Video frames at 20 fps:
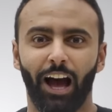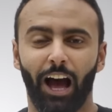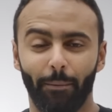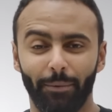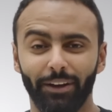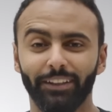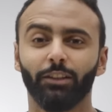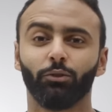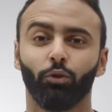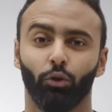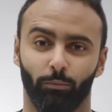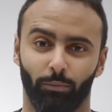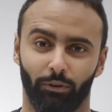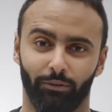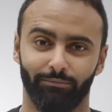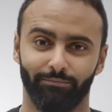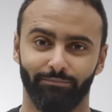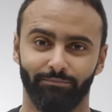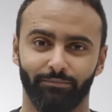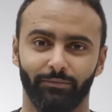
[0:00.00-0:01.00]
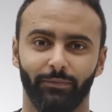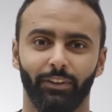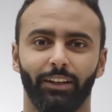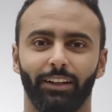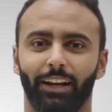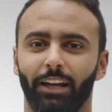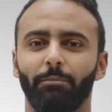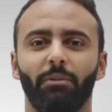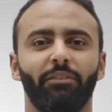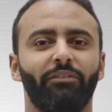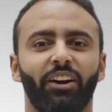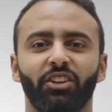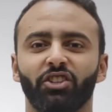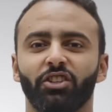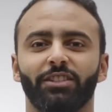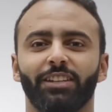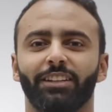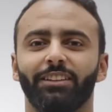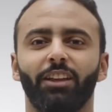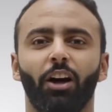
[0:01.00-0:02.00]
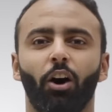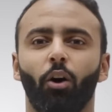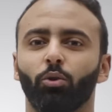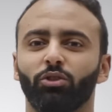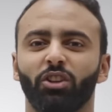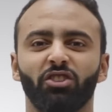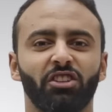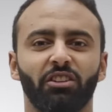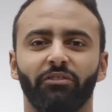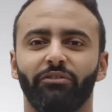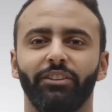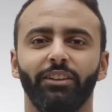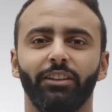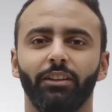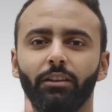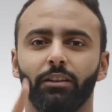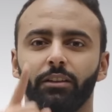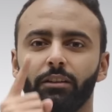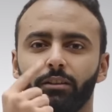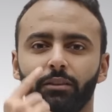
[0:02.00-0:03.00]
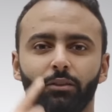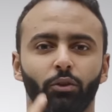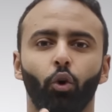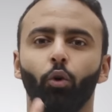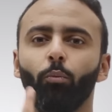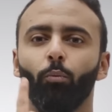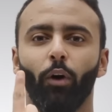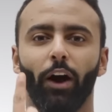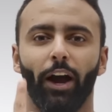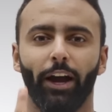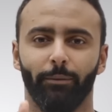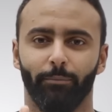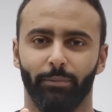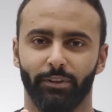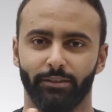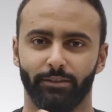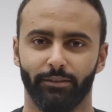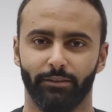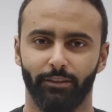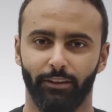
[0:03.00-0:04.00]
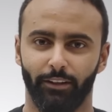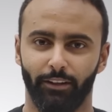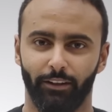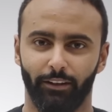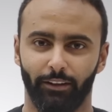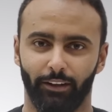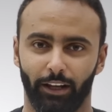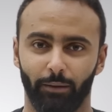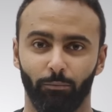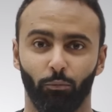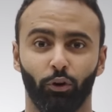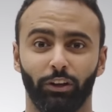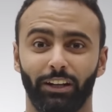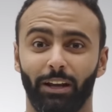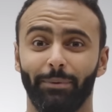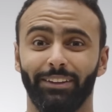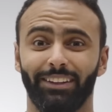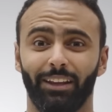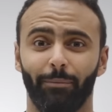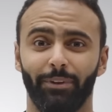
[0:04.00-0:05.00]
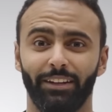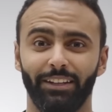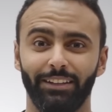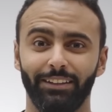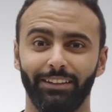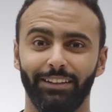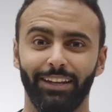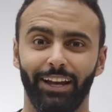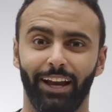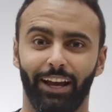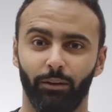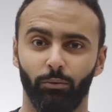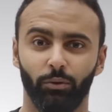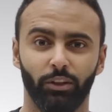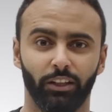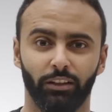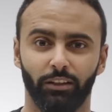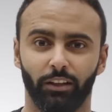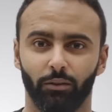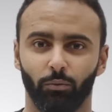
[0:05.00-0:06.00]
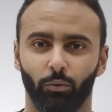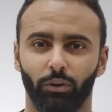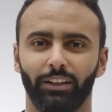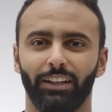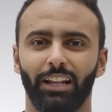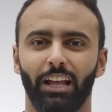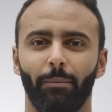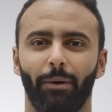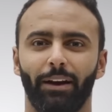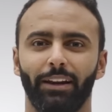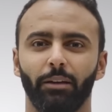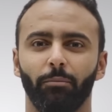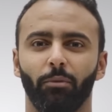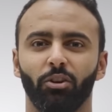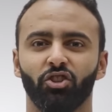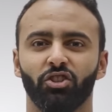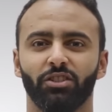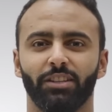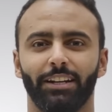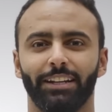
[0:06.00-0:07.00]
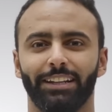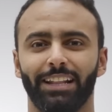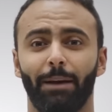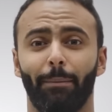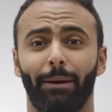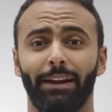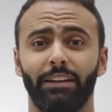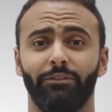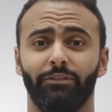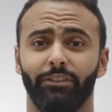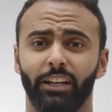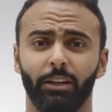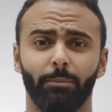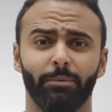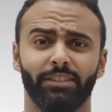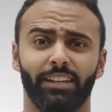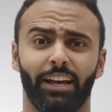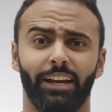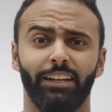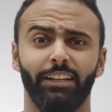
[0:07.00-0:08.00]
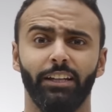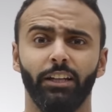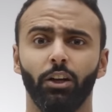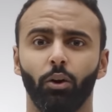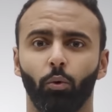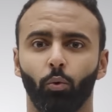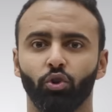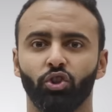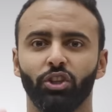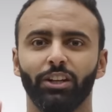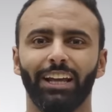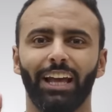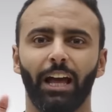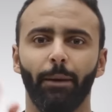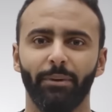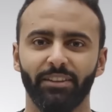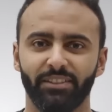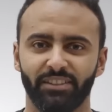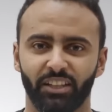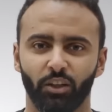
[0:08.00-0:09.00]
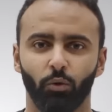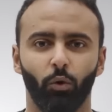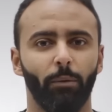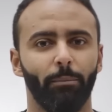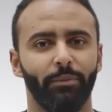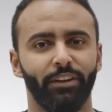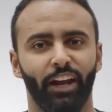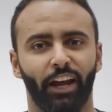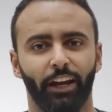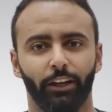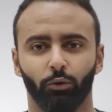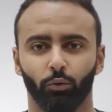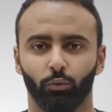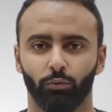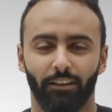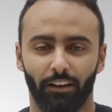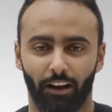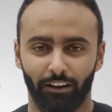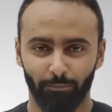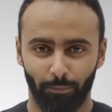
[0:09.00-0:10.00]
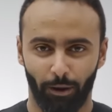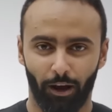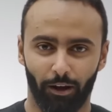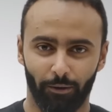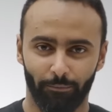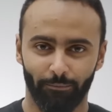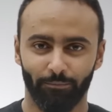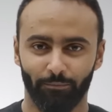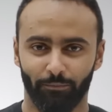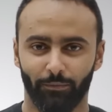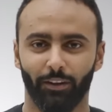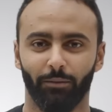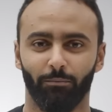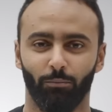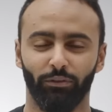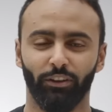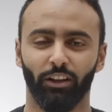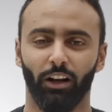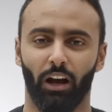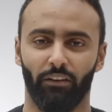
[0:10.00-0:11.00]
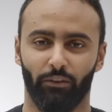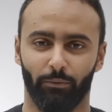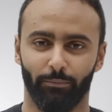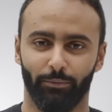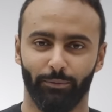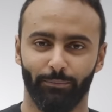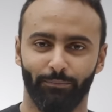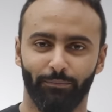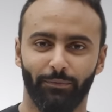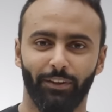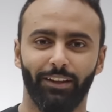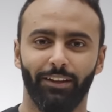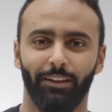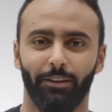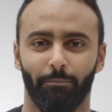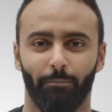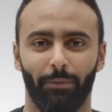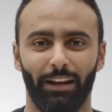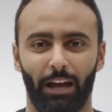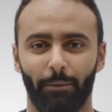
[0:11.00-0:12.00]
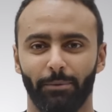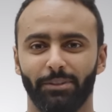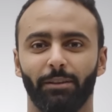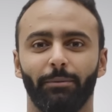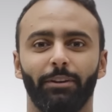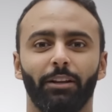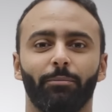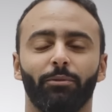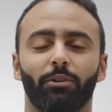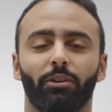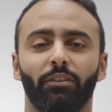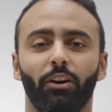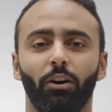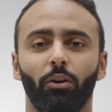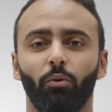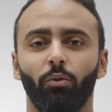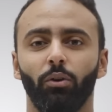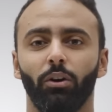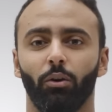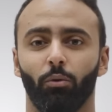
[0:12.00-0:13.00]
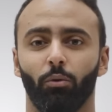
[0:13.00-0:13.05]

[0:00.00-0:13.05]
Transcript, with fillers: حماده طلبه لعيب ما ينفعش تصدقه وتثق فيه يوم واحد بس لعيب ممكن يعمل 80 دقيقه حلوين جدا وهيتلعب عليه ماتش زي اللي اتلعب عليه في النجم الساحلي وتشيل خمس تجوان من ناحيته اربعه برج العرب ملعب الزمالك بيكرهه